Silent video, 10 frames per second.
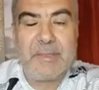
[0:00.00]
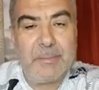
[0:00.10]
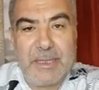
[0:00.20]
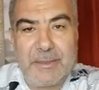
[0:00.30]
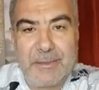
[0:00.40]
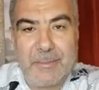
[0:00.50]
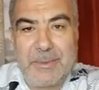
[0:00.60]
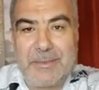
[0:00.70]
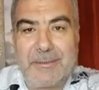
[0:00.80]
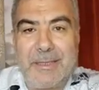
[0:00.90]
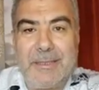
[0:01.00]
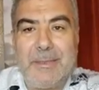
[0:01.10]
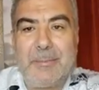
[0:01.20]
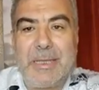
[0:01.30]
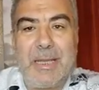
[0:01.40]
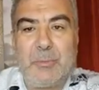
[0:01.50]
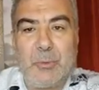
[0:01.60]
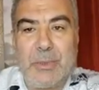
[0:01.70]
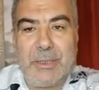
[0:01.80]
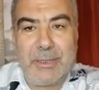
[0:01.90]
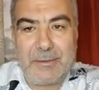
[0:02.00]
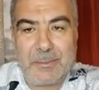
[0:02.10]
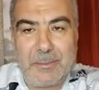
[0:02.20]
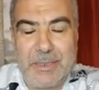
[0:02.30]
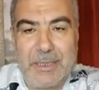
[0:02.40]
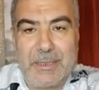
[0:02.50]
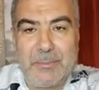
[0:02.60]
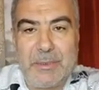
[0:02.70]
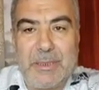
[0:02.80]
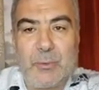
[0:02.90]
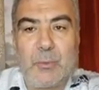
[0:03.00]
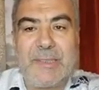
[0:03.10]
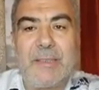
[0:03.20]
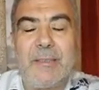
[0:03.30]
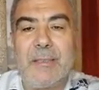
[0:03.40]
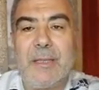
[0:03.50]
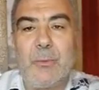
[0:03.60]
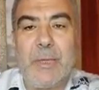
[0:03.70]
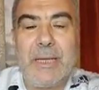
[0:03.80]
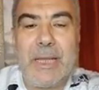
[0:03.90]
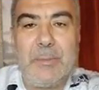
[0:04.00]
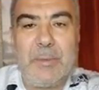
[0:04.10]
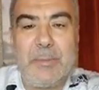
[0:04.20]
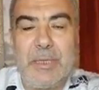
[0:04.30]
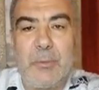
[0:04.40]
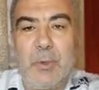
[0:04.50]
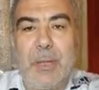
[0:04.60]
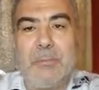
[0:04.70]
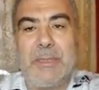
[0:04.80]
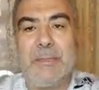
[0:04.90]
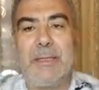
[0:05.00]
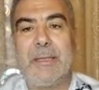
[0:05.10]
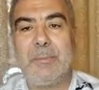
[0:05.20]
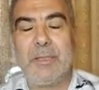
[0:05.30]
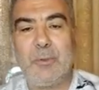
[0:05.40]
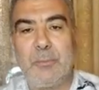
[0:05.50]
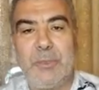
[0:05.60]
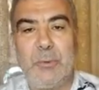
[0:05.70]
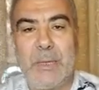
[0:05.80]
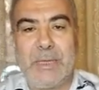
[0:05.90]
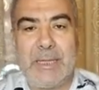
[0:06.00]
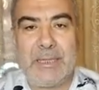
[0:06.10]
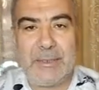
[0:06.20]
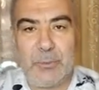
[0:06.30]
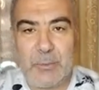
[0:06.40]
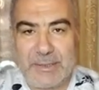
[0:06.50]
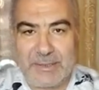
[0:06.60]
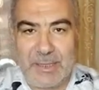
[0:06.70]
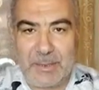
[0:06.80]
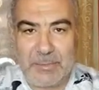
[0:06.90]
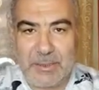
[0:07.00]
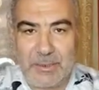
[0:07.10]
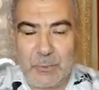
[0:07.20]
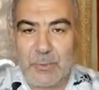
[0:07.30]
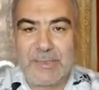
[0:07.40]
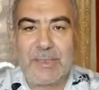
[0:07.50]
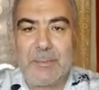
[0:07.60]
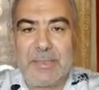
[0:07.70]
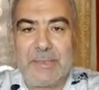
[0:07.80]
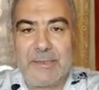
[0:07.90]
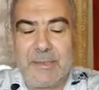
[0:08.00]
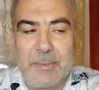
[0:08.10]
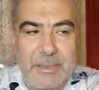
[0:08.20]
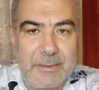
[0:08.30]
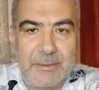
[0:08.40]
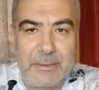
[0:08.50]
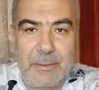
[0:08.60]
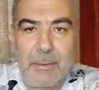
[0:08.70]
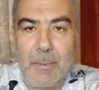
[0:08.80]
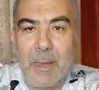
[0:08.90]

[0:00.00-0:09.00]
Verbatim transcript: بسم الله الرحمن الرحيم الحمد لله رب العالمين وصلى الله على حبيبنا محمد النبي الأمي وعلى آله وأصحابه وسلم تسليما كثيرا